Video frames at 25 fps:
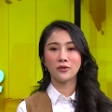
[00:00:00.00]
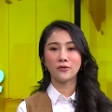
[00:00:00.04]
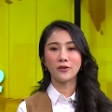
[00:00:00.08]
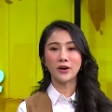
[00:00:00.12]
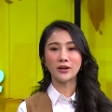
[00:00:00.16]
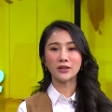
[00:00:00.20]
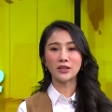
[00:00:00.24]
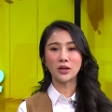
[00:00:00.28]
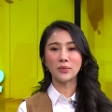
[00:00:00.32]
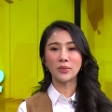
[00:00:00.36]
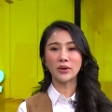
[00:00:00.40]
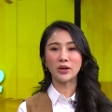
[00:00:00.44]

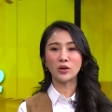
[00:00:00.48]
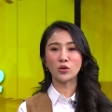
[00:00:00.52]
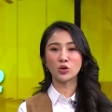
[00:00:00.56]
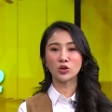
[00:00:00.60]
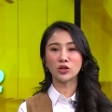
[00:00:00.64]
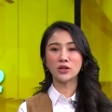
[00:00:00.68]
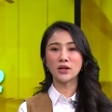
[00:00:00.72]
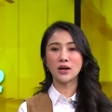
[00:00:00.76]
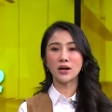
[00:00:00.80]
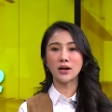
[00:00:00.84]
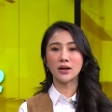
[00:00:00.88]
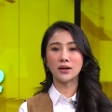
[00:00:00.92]
Fakta
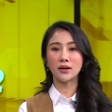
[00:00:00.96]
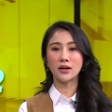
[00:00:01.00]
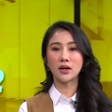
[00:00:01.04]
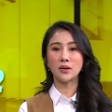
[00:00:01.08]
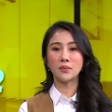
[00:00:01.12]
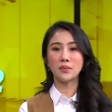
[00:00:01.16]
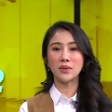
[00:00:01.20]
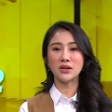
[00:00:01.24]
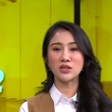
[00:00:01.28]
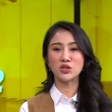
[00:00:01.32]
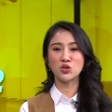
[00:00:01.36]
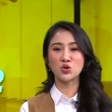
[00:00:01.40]
berikutnya, harga
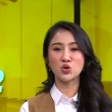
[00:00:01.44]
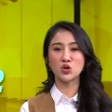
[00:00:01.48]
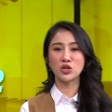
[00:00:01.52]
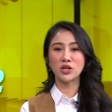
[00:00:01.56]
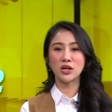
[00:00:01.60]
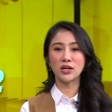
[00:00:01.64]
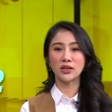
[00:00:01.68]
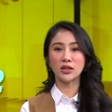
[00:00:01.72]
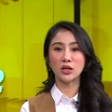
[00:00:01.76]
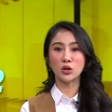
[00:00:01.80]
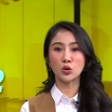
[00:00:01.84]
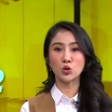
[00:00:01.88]
emas
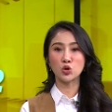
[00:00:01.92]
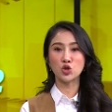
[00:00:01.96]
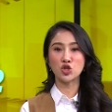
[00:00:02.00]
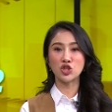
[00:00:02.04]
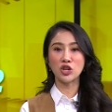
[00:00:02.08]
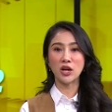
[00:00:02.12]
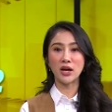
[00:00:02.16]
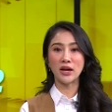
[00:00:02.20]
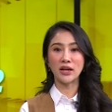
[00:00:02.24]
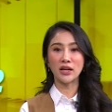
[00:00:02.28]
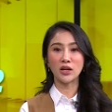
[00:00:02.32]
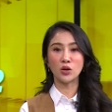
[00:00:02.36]
dunia terus
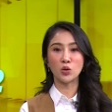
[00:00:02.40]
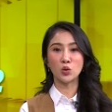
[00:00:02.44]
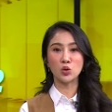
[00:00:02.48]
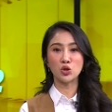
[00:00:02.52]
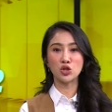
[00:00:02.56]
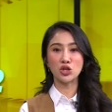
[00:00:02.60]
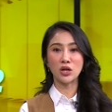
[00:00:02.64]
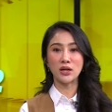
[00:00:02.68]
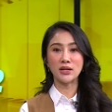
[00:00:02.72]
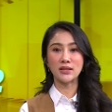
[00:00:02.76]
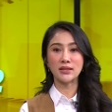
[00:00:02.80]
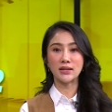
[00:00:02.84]
naik
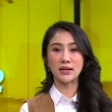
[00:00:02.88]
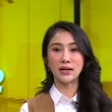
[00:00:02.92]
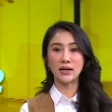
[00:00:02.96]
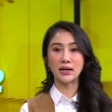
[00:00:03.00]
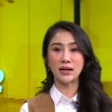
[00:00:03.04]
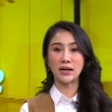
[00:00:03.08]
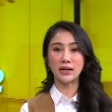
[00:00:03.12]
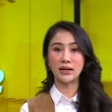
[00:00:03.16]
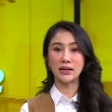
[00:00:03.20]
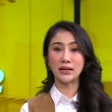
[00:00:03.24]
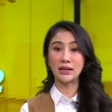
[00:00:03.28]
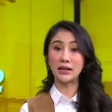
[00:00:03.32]
usai
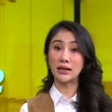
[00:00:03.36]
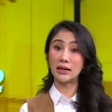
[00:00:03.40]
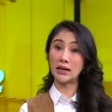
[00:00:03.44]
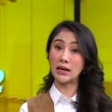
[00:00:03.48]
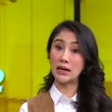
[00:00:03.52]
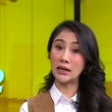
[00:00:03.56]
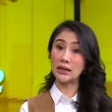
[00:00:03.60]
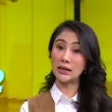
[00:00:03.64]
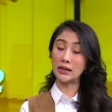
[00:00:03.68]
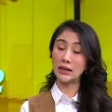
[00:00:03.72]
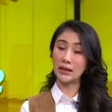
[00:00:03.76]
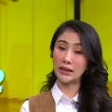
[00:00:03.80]
serangan
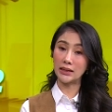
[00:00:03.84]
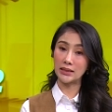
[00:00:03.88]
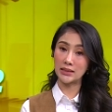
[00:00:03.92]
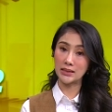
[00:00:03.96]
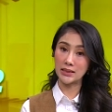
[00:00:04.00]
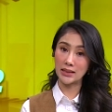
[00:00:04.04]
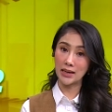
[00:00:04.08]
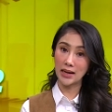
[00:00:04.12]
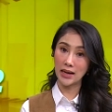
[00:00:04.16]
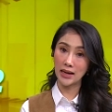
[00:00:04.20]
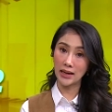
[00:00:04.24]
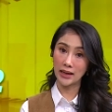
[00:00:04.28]
Iran ke
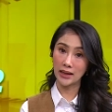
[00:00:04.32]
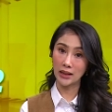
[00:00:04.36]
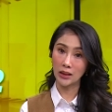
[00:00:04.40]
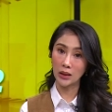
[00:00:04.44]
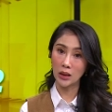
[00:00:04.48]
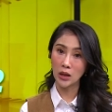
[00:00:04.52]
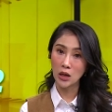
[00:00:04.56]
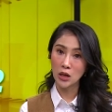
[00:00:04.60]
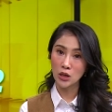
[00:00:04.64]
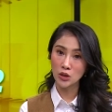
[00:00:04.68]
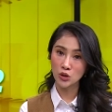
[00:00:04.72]
Israel.